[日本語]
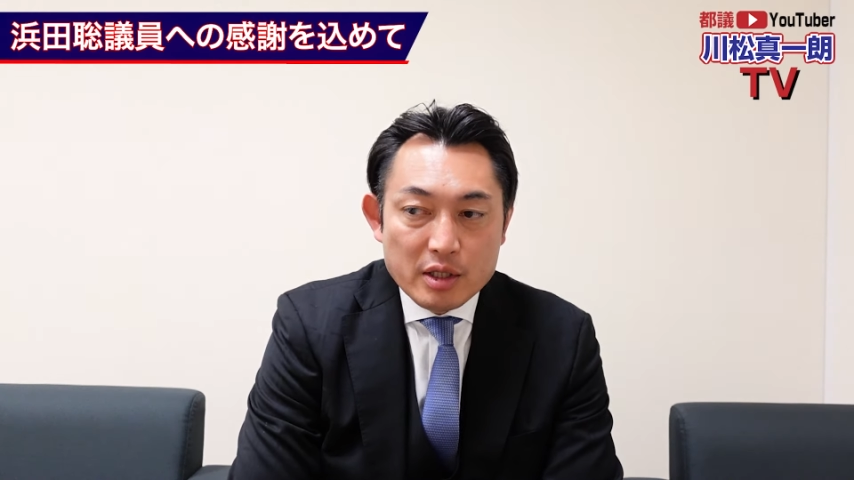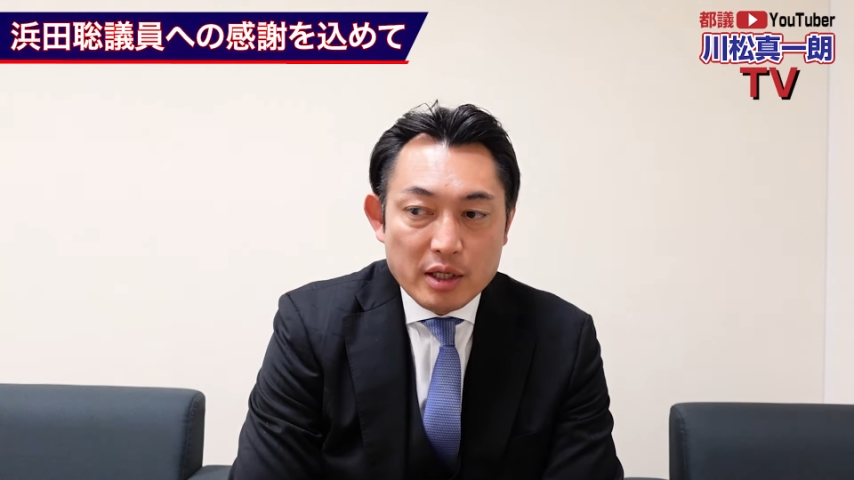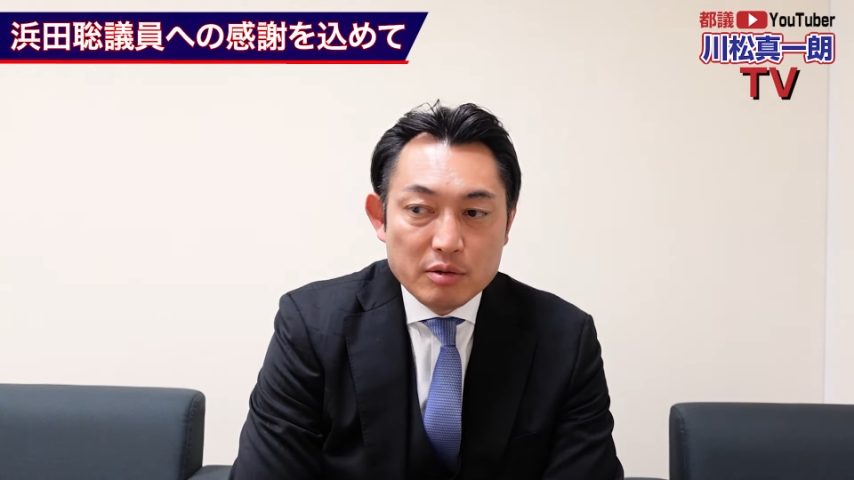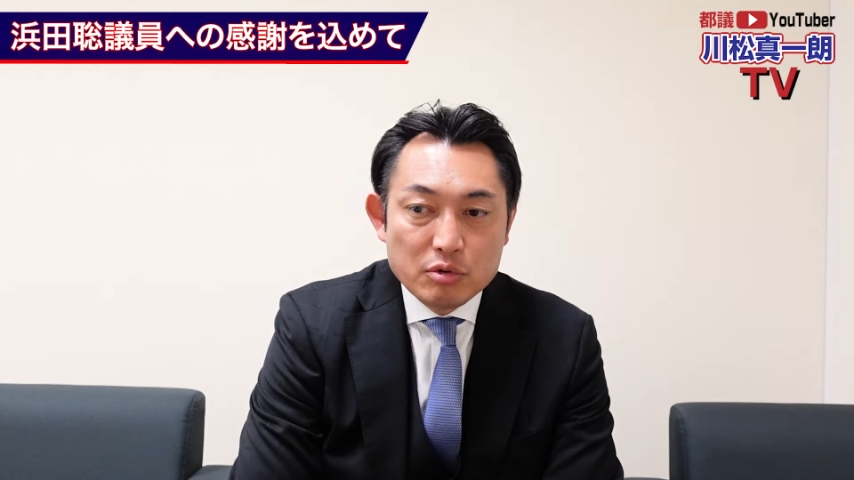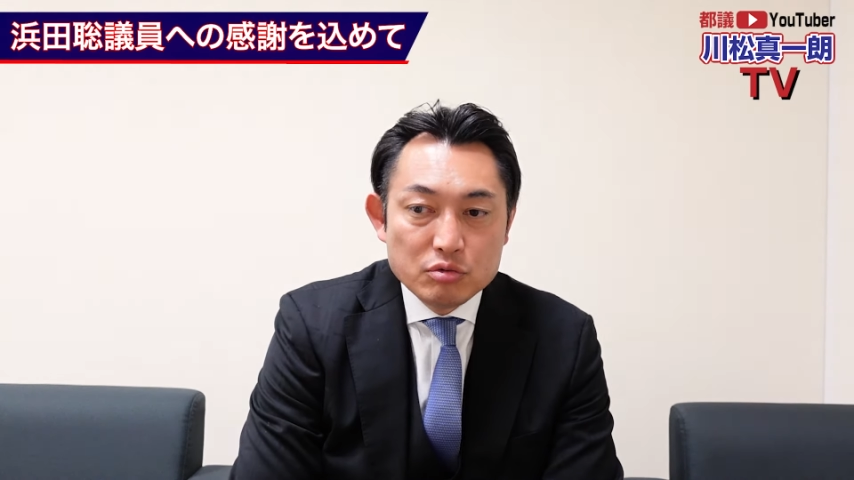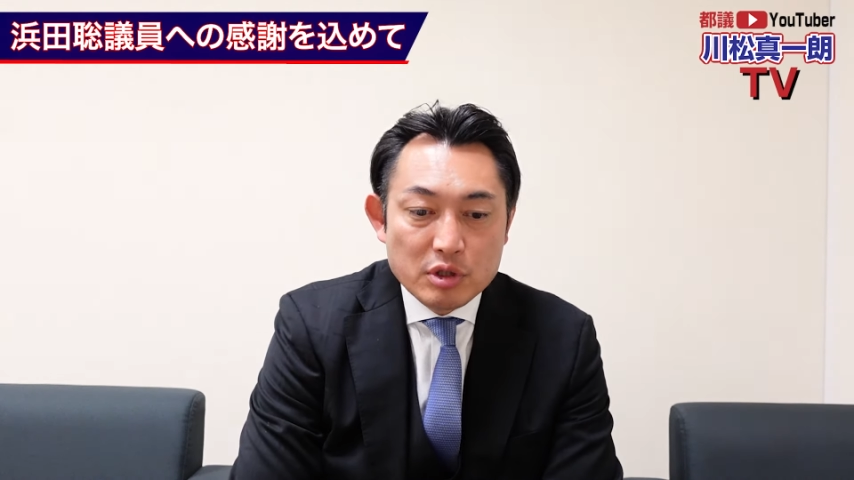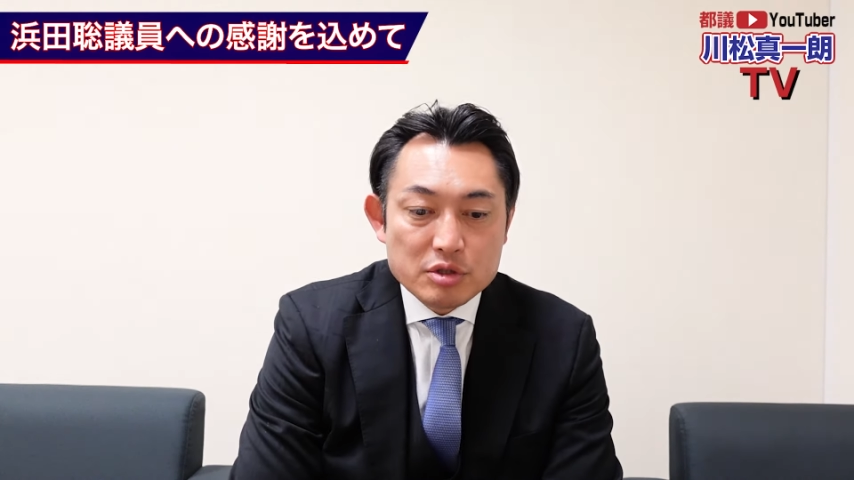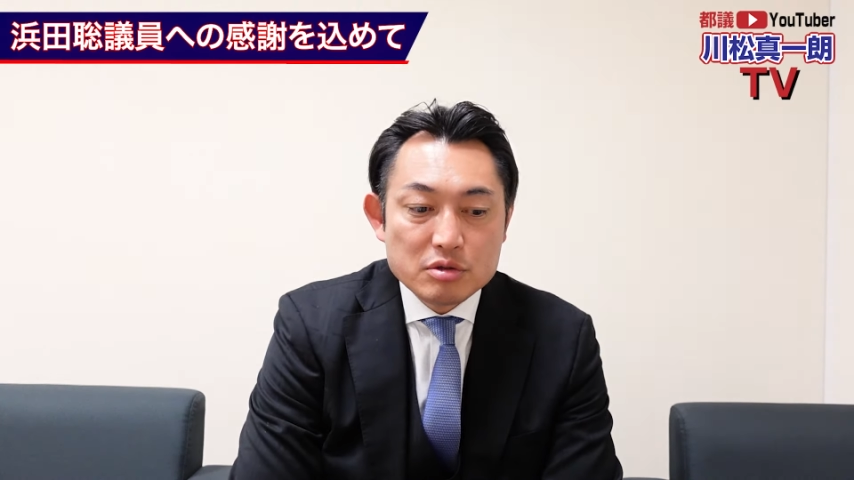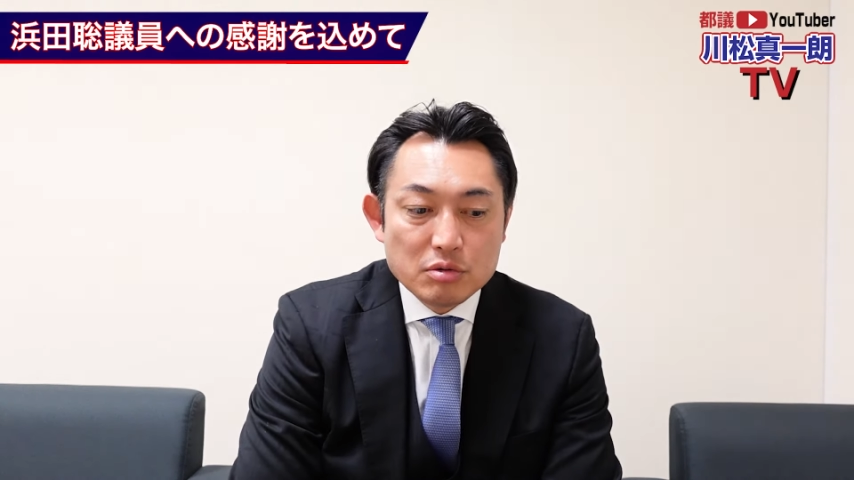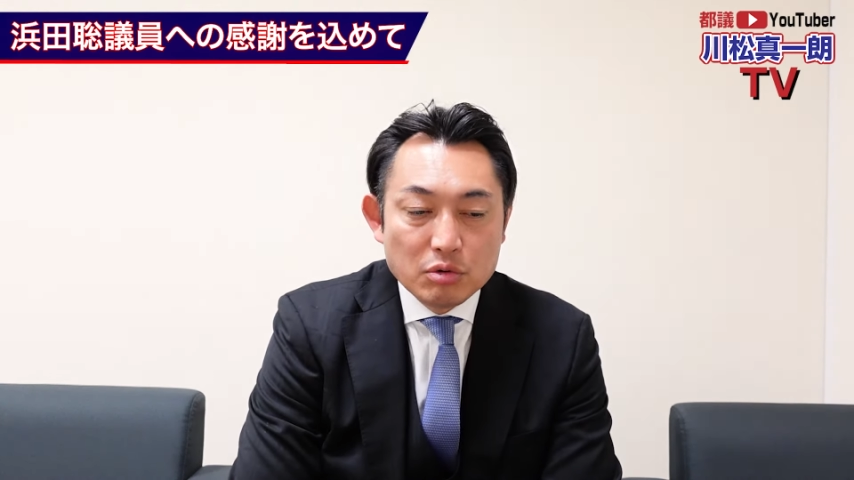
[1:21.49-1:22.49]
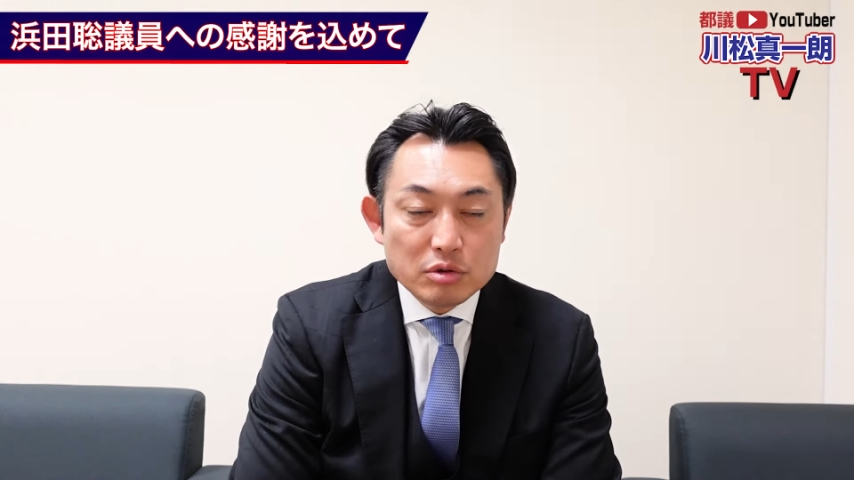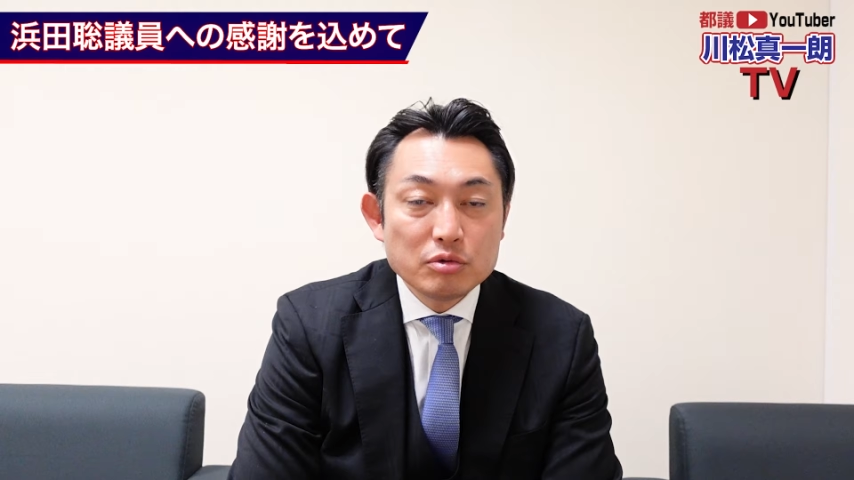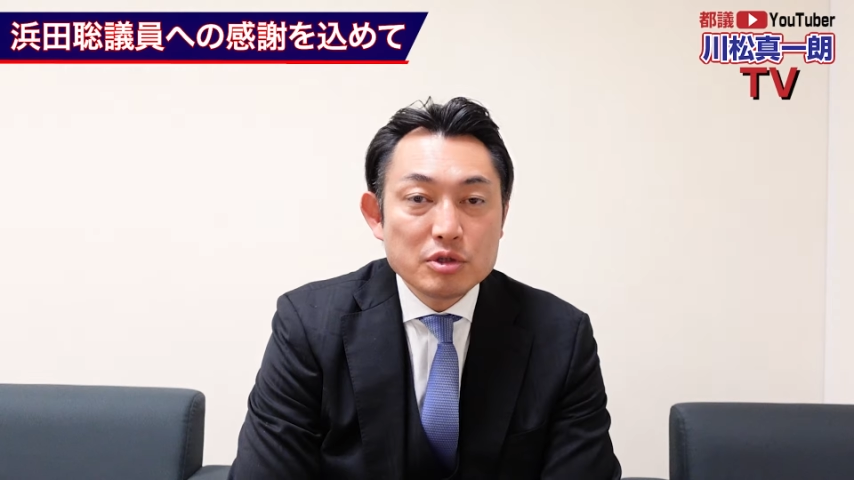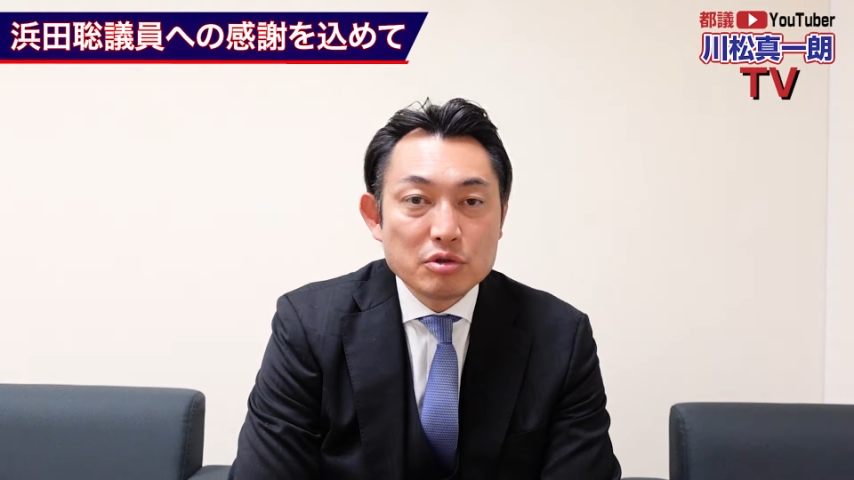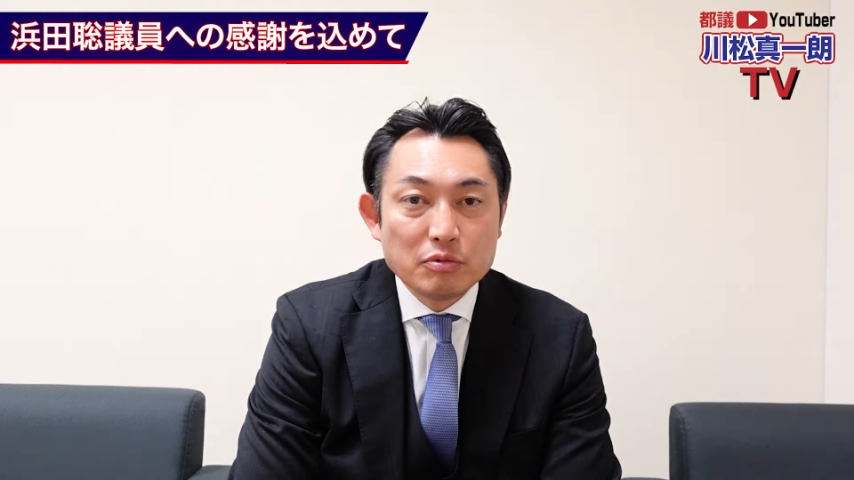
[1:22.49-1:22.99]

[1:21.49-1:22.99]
大変僕嬉しく本当嬉し